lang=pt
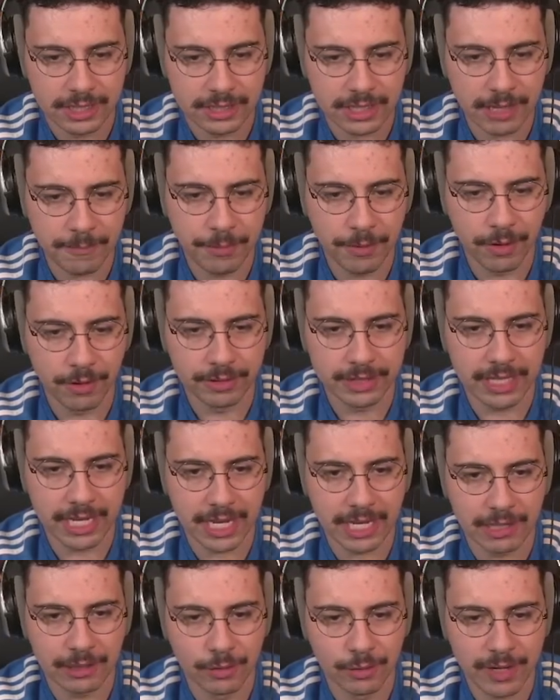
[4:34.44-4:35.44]
Na ponta,
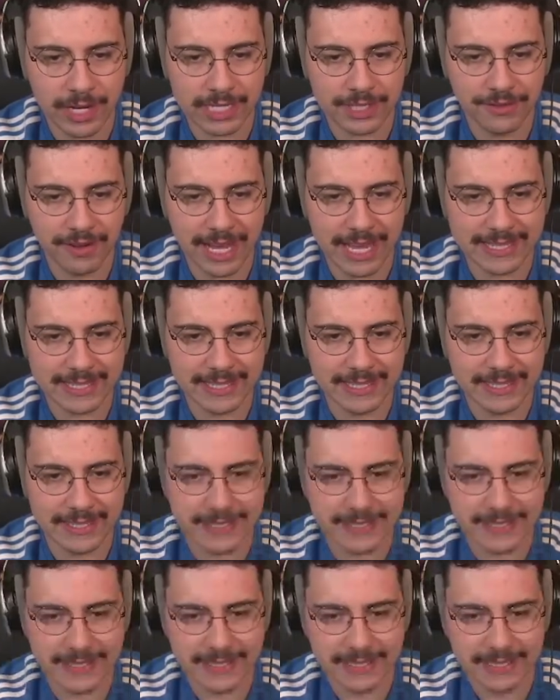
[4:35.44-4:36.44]
Lucas
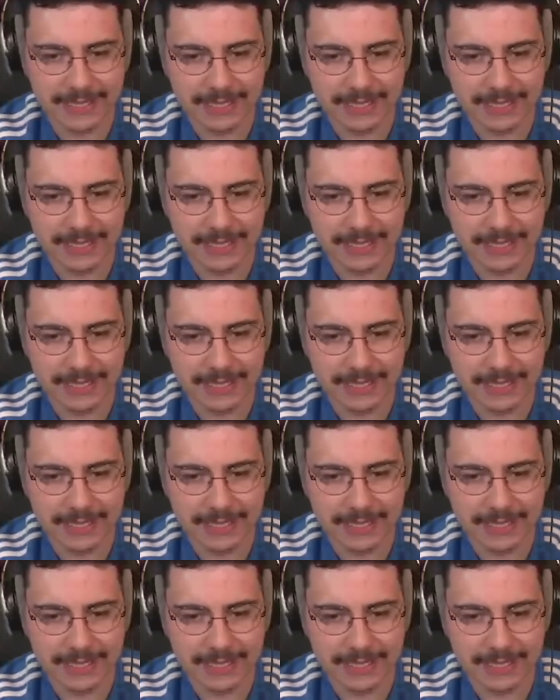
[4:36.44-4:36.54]
Vasquez.